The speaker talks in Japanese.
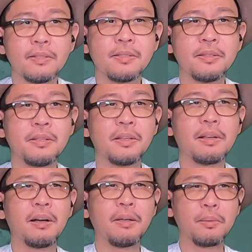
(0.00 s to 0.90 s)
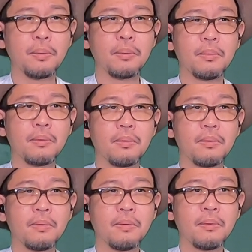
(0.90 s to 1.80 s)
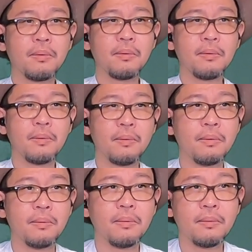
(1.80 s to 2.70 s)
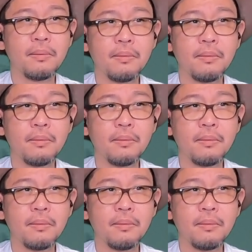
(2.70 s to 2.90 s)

すり替える。うん。